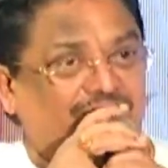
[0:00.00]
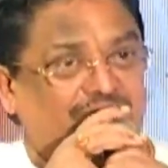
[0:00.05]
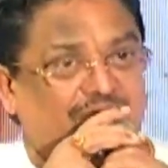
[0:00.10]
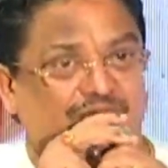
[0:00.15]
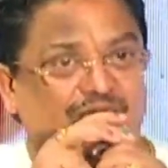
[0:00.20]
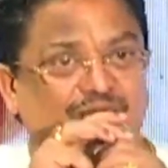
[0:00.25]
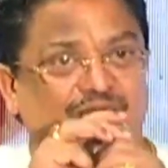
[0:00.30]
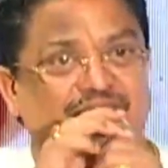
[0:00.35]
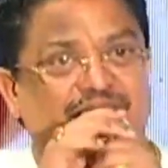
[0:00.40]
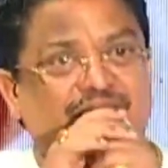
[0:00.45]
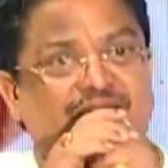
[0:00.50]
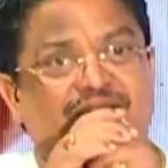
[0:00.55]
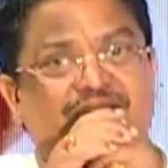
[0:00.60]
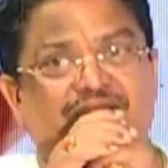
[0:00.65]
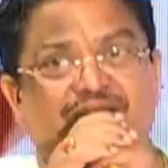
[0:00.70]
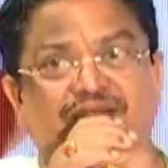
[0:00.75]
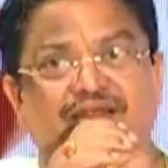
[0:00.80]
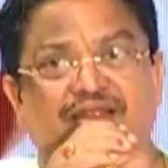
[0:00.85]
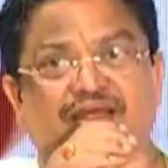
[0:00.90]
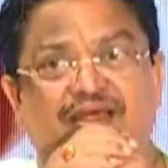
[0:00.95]
తను
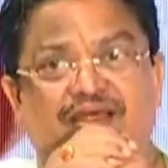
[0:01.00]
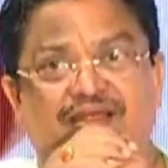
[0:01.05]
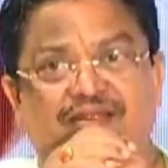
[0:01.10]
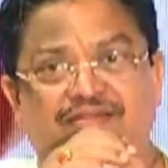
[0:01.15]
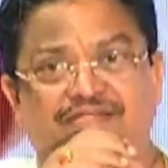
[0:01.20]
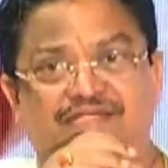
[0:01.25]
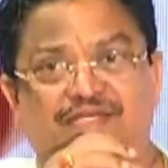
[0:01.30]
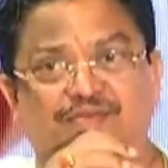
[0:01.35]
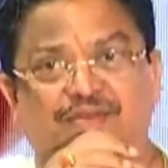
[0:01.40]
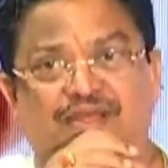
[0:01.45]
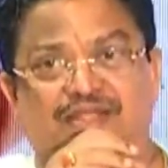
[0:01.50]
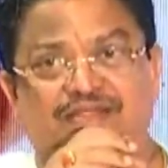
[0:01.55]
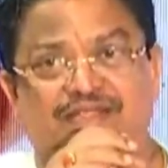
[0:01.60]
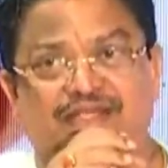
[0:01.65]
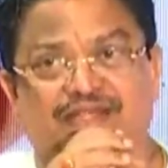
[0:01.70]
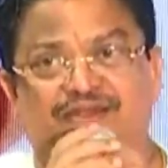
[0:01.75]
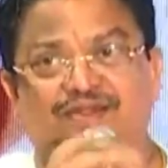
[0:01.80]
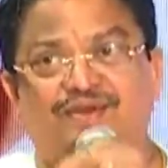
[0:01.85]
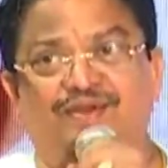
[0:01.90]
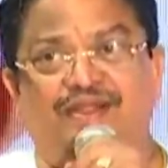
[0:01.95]
డైరెక్టర్గా సినిమాలు
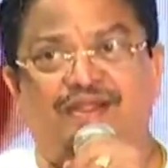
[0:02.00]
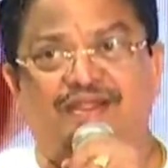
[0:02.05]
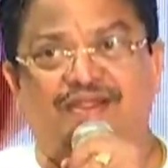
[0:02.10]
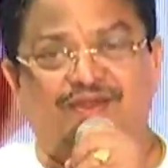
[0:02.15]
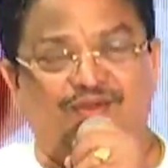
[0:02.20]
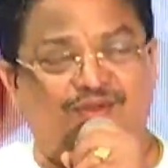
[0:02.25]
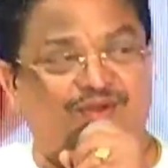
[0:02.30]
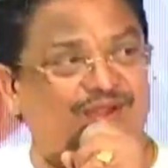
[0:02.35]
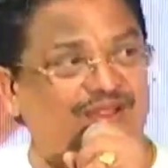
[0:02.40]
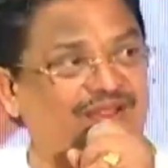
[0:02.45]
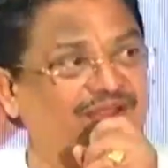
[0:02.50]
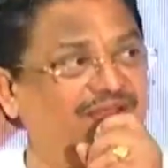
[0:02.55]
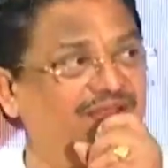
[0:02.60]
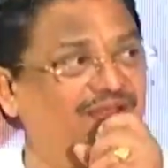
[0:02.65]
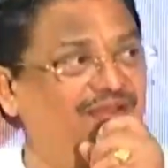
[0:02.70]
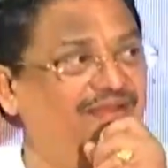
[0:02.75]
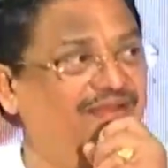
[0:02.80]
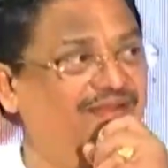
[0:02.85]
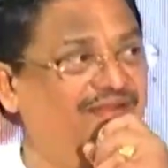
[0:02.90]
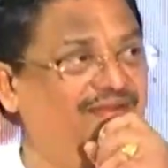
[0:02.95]
చేయటం కంటే కూడా
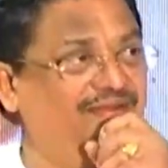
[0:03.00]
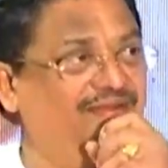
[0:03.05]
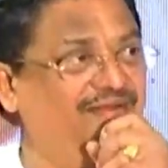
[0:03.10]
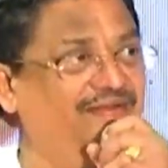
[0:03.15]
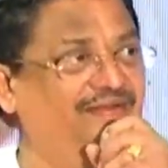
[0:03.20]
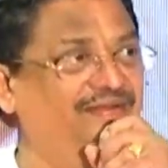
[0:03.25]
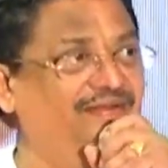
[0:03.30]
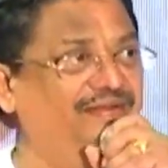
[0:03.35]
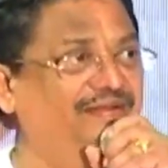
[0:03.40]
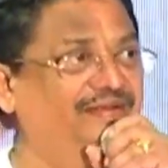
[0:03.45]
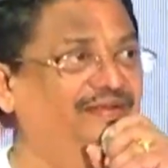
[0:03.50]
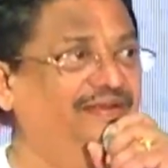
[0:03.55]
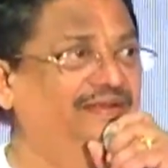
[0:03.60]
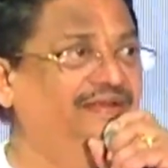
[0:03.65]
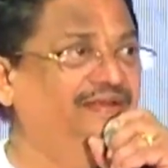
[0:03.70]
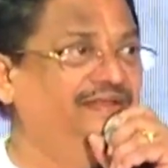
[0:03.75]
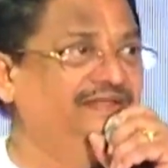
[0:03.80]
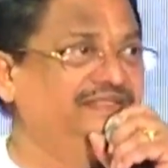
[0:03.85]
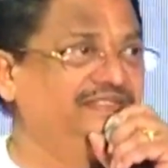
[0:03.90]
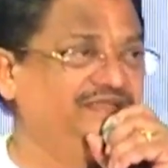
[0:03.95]

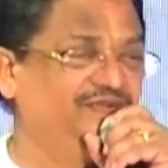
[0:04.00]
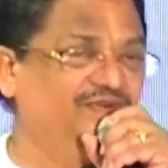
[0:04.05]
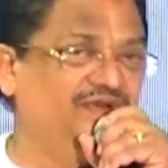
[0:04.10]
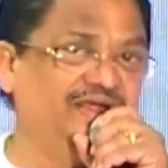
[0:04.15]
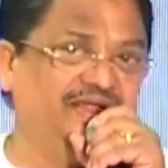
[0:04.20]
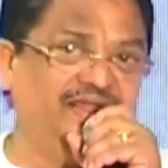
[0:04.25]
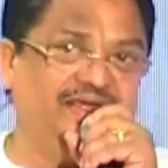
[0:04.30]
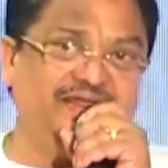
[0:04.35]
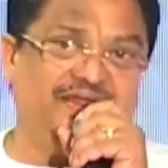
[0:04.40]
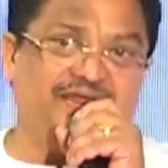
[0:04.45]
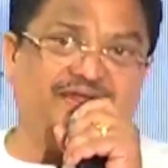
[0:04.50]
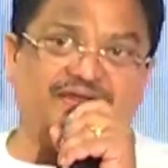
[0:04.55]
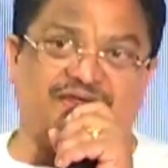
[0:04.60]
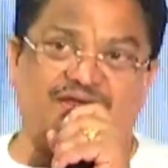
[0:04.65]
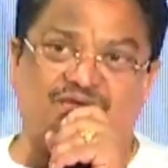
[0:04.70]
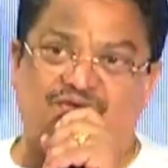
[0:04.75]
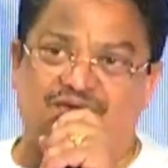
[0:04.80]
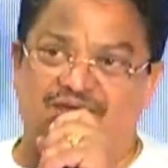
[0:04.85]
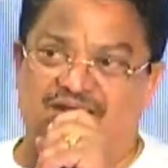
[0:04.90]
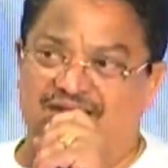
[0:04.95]
శివ
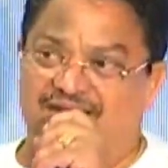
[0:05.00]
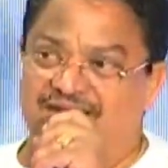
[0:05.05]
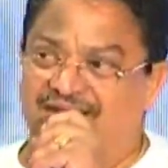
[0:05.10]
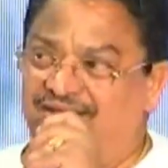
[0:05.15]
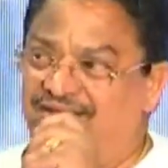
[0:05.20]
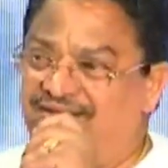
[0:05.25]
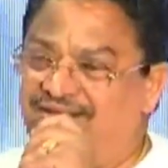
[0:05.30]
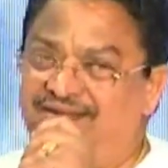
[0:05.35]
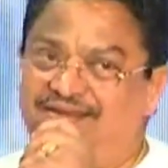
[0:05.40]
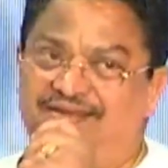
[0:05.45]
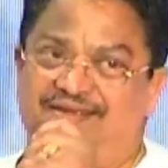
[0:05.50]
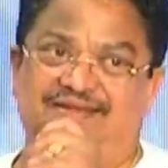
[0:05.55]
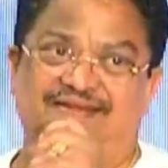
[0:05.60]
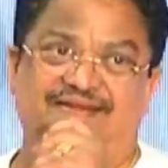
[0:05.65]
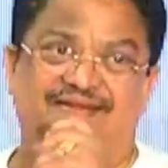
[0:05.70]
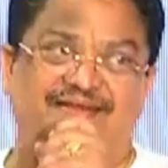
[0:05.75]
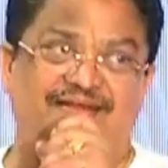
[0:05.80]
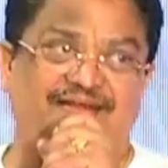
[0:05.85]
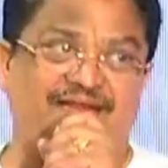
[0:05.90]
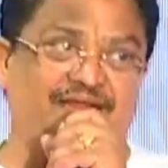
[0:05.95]
డైరెక్టర్ అవ్వాలనేది
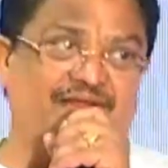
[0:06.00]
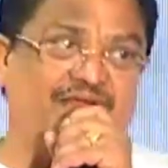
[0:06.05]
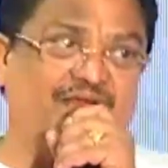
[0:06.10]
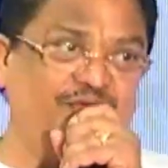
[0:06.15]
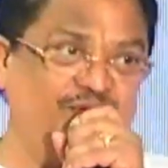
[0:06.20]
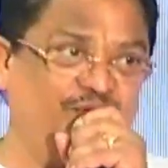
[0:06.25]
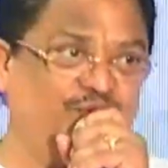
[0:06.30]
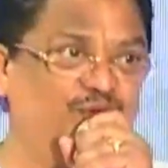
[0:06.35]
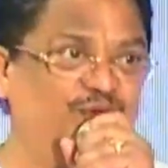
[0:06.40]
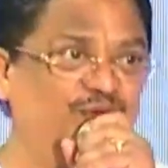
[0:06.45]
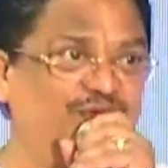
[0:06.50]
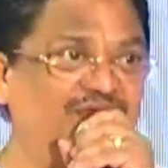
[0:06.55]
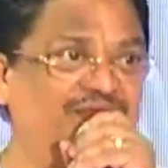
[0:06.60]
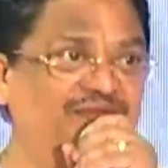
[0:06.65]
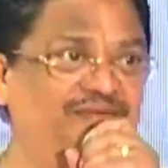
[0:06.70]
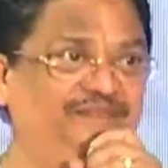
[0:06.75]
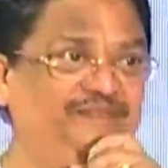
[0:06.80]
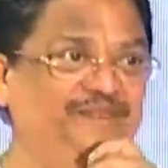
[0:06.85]
ఆవిడ కోరిక